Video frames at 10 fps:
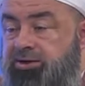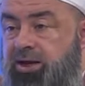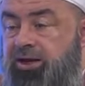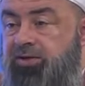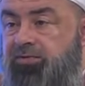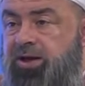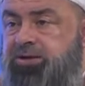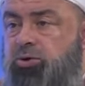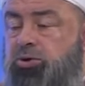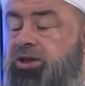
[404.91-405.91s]
eğitim versin
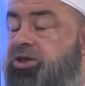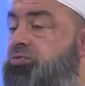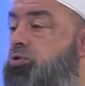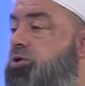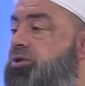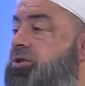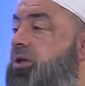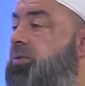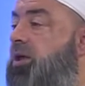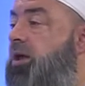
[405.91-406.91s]
onlara yetişmiş olduğu sistem.
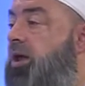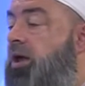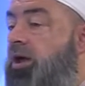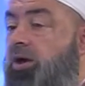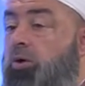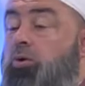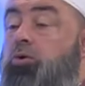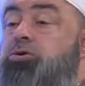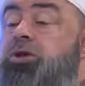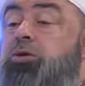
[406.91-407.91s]
O
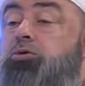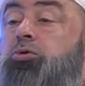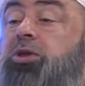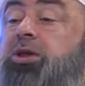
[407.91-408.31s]
yüzden dolayı